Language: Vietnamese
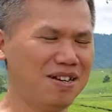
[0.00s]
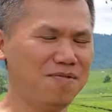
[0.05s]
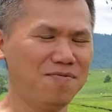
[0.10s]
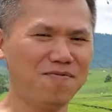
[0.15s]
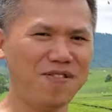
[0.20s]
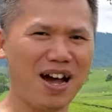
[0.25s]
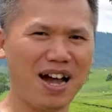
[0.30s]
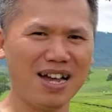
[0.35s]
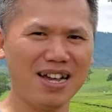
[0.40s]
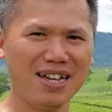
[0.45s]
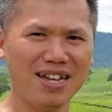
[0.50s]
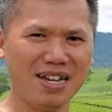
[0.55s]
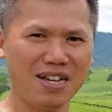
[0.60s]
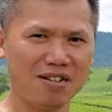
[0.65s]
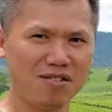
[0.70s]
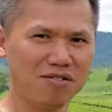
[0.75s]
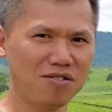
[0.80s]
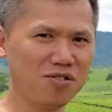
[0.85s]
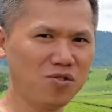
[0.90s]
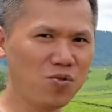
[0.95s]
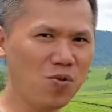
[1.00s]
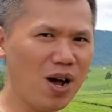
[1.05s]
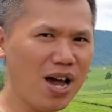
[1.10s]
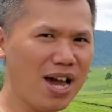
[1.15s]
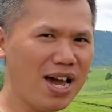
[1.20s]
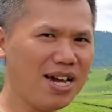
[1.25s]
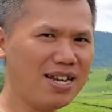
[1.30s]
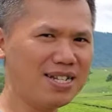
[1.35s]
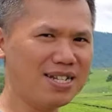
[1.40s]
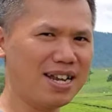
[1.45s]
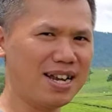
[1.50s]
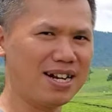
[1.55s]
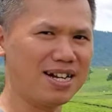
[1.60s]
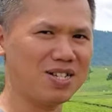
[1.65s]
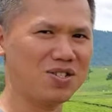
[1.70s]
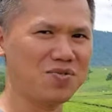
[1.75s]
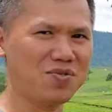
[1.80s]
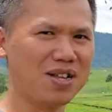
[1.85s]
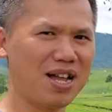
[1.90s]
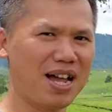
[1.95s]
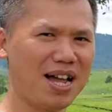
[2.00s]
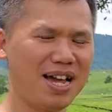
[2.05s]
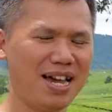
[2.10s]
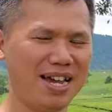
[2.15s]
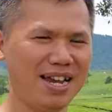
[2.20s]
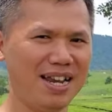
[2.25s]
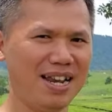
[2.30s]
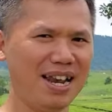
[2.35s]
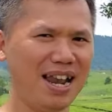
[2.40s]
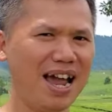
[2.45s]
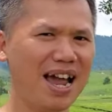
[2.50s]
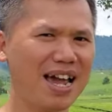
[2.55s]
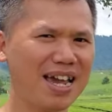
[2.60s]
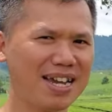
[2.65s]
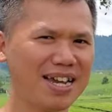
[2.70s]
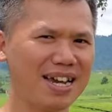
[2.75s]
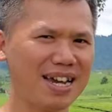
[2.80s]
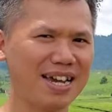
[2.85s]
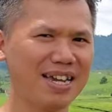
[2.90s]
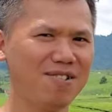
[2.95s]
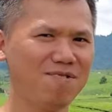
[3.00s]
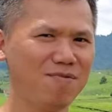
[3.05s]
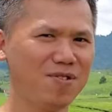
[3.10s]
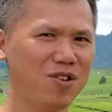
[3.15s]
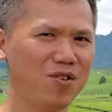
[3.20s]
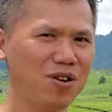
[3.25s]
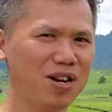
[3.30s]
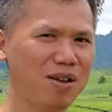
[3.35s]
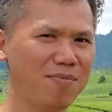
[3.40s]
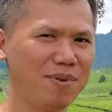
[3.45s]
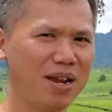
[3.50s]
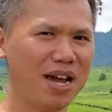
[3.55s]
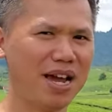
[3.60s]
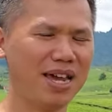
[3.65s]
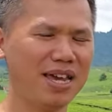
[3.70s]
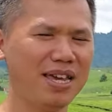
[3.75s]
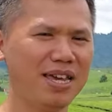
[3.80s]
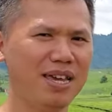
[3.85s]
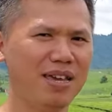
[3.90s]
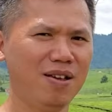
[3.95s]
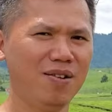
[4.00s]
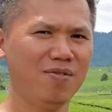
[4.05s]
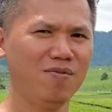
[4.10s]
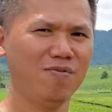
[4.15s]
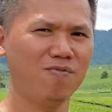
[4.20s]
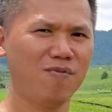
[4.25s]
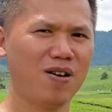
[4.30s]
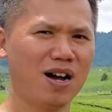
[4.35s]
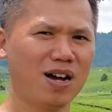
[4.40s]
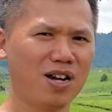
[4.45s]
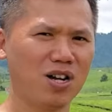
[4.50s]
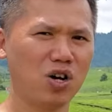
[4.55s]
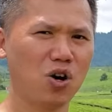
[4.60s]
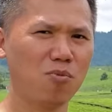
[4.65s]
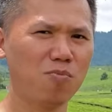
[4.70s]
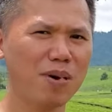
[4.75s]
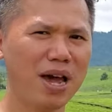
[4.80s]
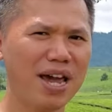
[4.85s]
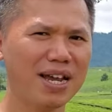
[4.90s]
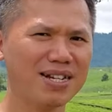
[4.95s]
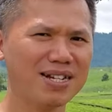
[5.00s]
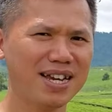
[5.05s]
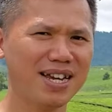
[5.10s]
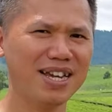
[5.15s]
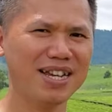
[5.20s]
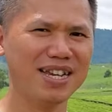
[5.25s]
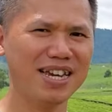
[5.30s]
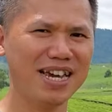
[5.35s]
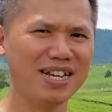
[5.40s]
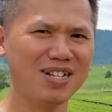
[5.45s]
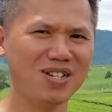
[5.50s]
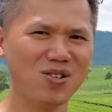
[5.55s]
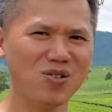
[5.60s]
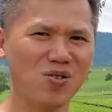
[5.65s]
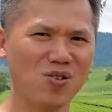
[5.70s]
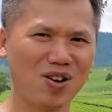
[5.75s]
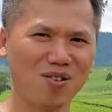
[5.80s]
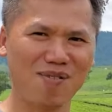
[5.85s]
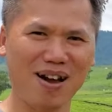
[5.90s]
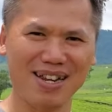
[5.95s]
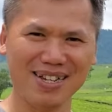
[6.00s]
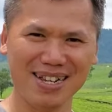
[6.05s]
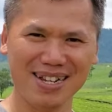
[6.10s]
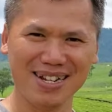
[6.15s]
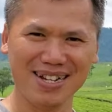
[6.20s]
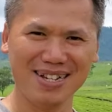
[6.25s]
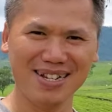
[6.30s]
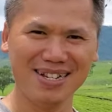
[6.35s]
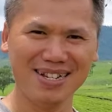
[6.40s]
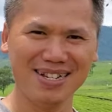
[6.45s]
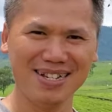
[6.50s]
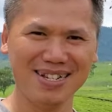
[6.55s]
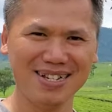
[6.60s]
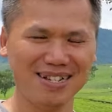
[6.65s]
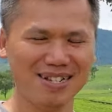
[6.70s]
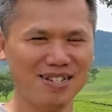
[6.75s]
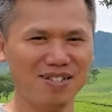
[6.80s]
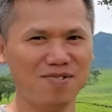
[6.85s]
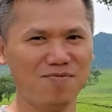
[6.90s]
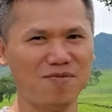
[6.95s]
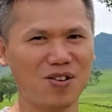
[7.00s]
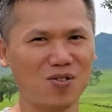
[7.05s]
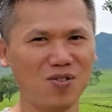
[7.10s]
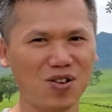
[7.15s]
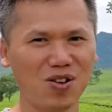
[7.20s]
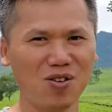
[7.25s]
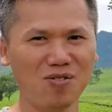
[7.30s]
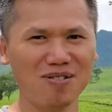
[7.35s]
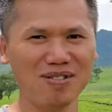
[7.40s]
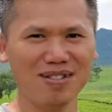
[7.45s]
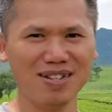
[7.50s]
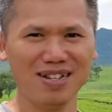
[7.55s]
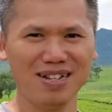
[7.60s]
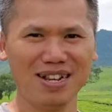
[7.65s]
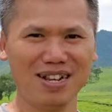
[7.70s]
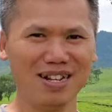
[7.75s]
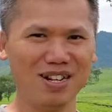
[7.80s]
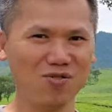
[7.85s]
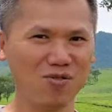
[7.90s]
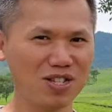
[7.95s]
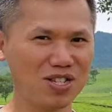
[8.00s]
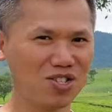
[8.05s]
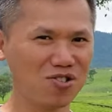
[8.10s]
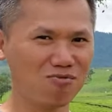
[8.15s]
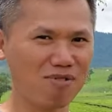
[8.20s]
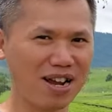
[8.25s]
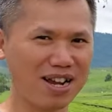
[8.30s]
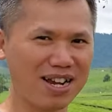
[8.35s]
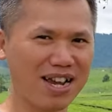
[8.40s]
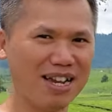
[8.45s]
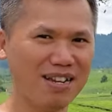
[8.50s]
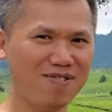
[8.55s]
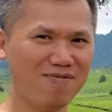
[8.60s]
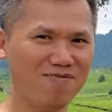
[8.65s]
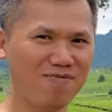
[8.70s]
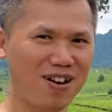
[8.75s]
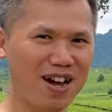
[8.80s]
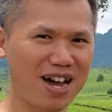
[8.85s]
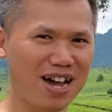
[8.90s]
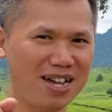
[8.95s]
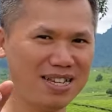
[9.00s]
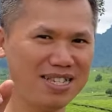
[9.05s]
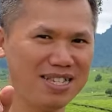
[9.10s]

và đừng quên rằng là chúng ta hãy like cái video clip này và comment cái ý kiến của các bạn nhé và cuối cùng là đừng quên subscribe kênh và